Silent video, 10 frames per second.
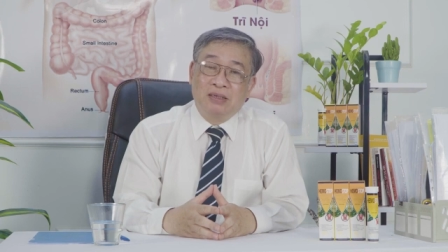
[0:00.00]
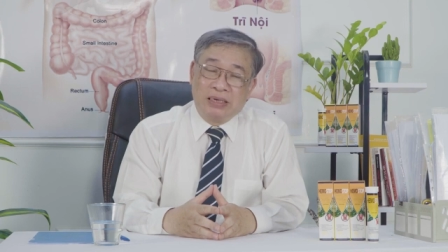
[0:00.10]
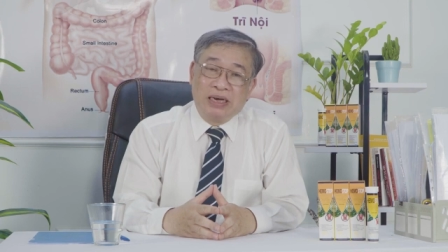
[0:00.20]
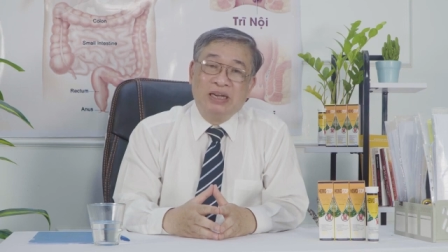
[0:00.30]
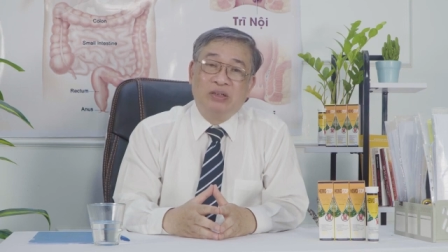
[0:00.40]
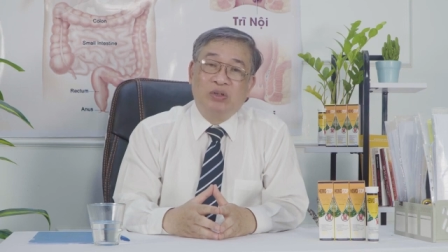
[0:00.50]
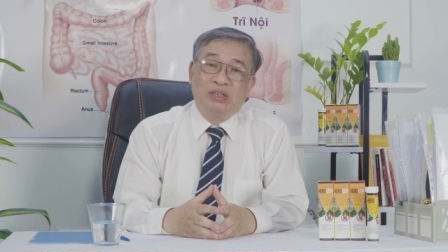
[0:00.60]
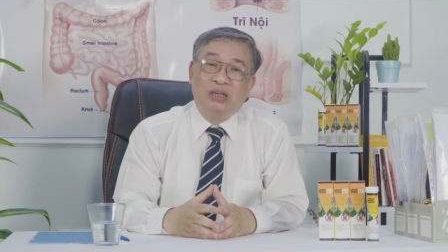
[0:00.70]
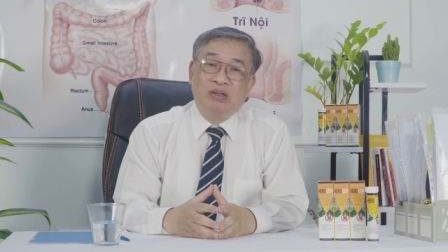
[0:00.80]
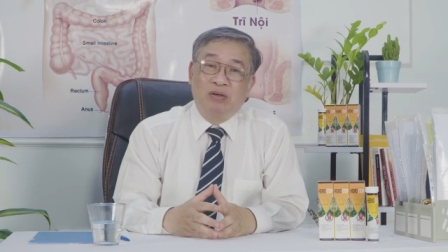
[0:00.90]
gần đây
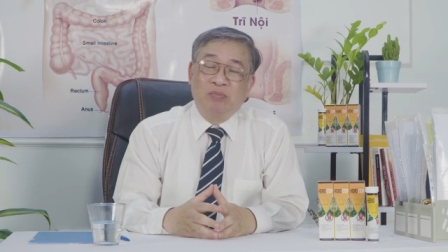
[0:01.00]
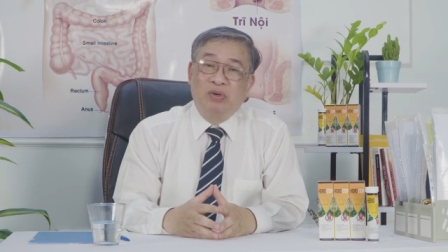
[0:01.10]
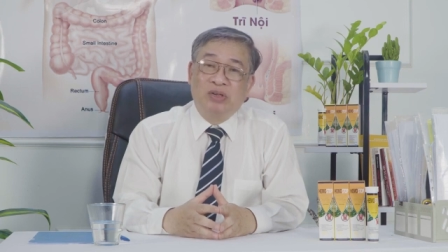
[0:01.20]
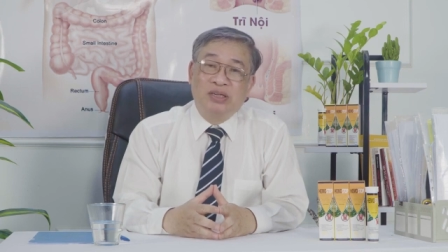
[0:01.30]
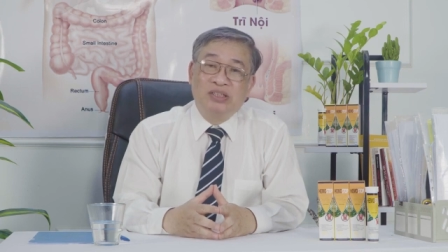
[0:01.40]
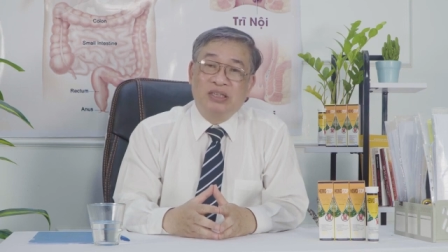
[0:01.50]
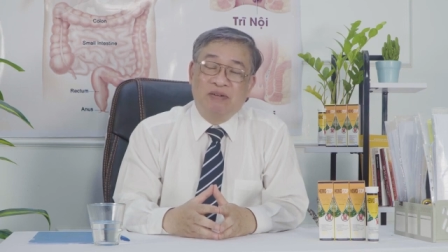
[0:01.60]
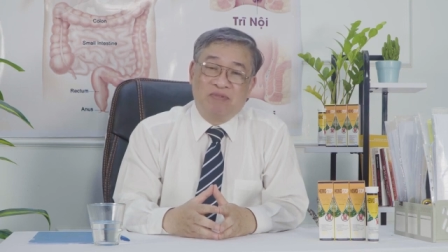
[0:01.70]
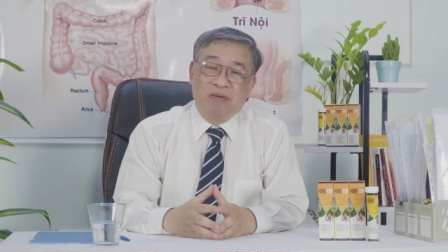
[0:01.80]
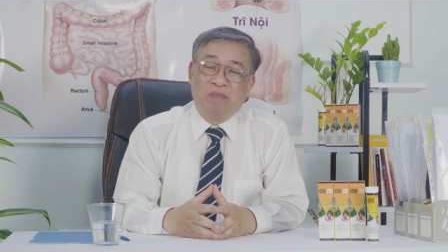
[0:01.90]
tôi thấy có một cái
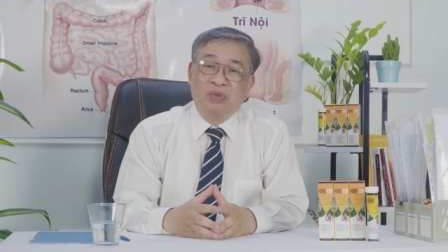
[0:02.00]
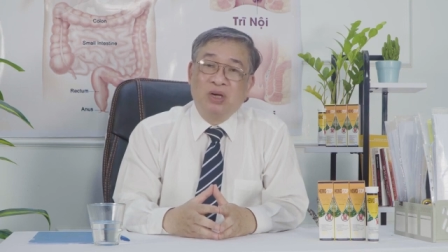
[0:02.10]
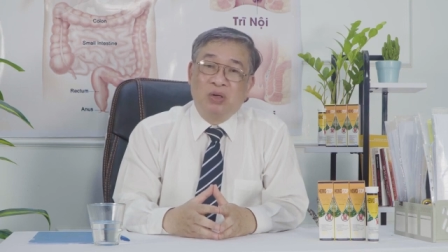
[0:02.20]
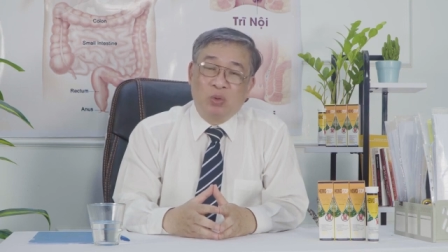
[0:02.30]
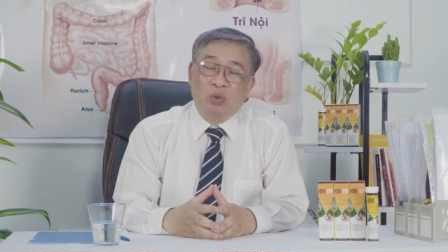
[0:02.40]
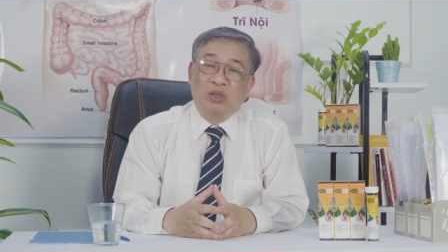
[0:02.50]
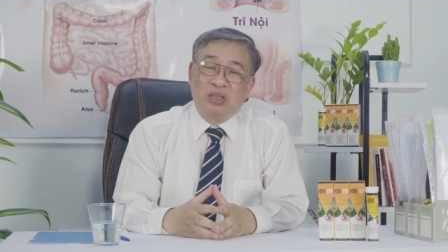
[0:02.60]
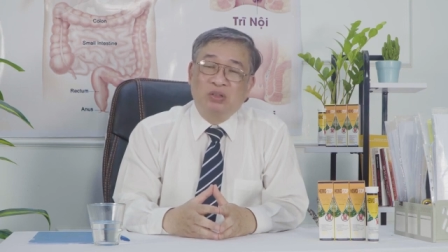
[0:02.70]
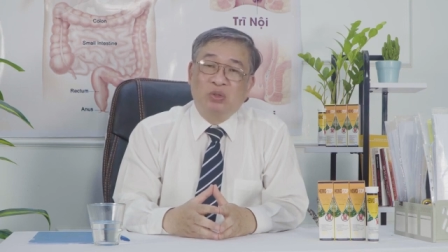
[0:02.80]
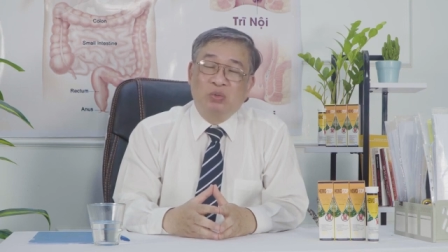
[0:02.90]
sản phẩm cũng có
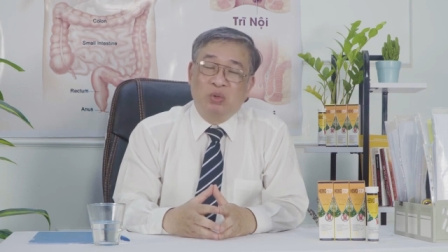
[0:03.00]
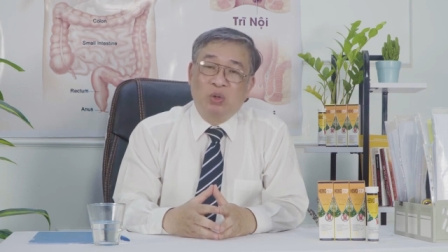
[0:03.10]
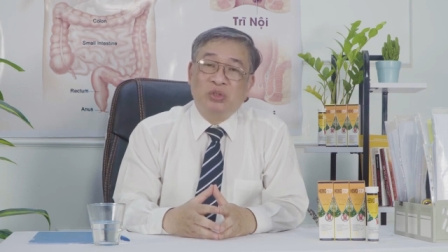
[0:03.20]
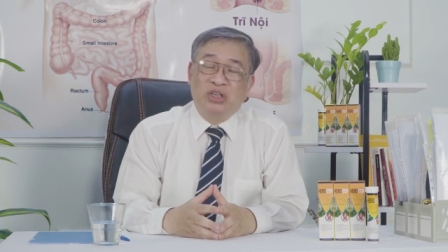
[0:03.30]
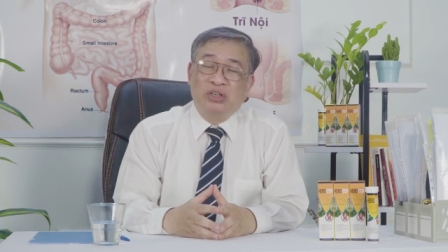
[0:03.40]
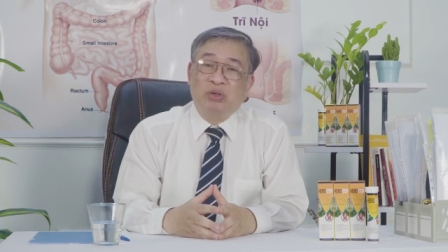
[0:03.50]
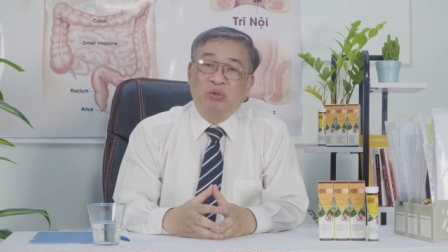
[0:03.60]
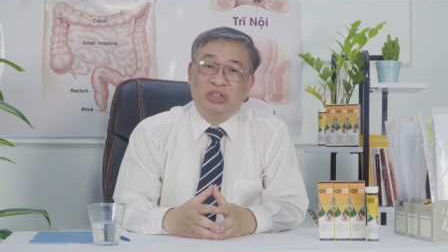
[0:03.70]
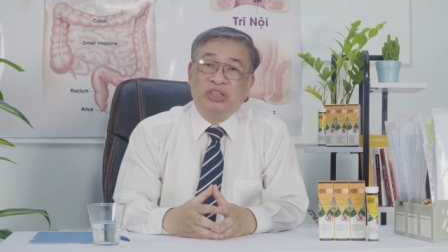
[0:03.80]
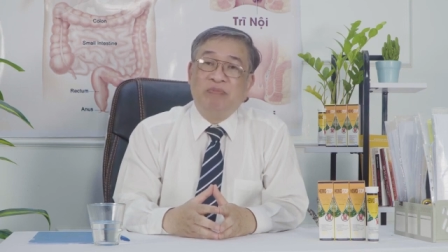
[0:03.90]
tác dụng hỗ trợ
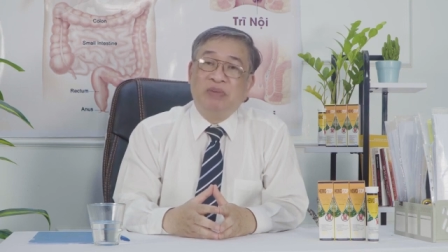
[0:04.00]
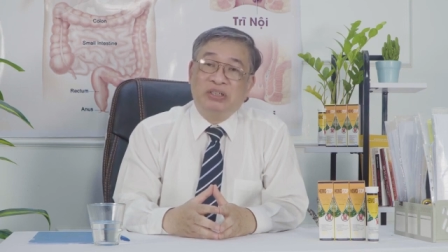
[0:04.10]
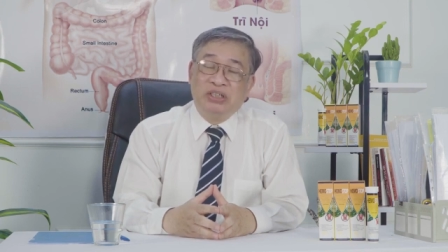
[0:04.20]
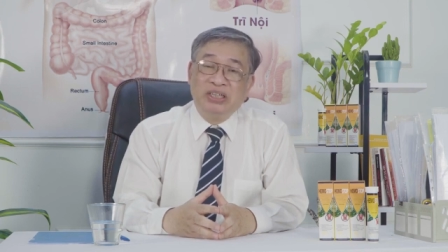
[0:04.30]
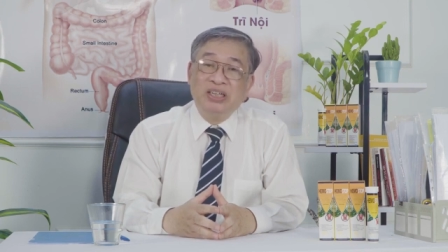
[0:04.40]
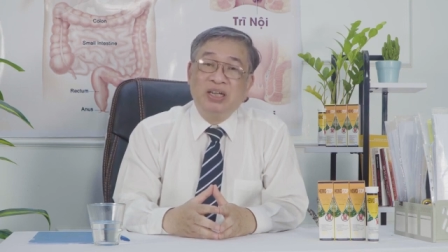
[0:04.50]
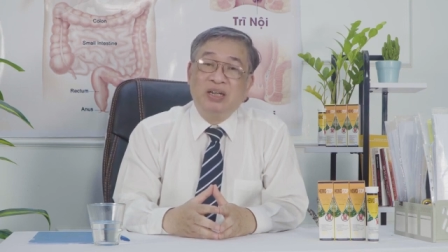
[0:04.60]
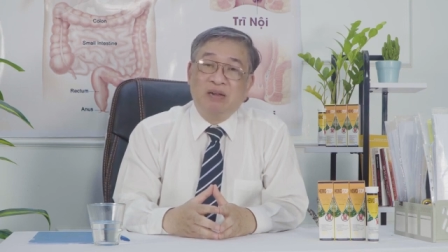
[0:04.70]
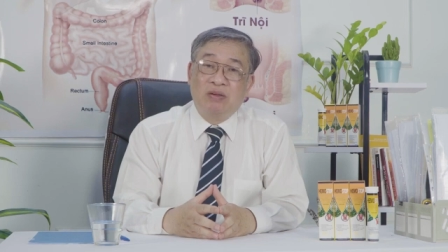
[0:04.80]
điều trị bệnh trí,